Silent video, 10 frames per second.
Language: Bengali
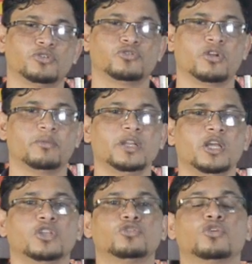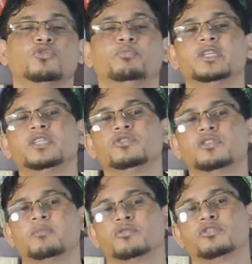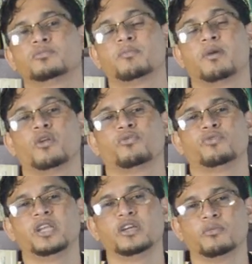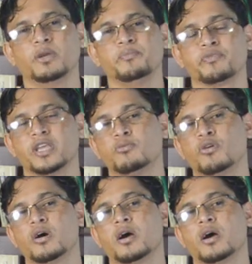ছড়াবেন তত বেশি হচ্ছে মানুষের মধ্যে ভালো ফিলিং হবে এবং